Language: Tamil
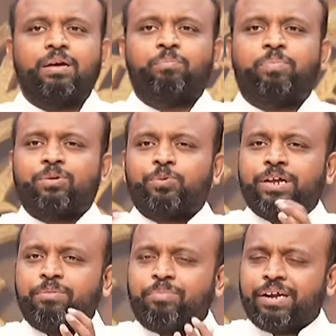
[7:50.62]
இப்போ அது
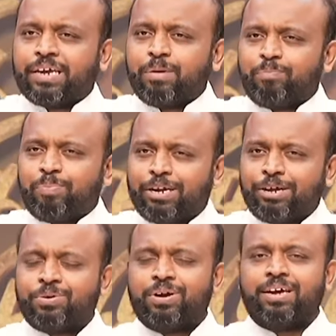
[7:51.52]
உடன்படிக்கை
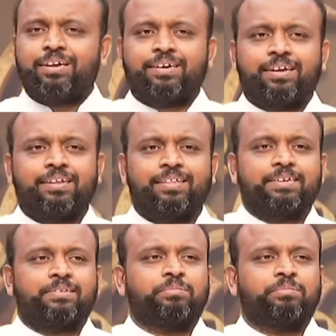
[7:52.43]
பெட்டிக்குள்ளே இருக்கிறது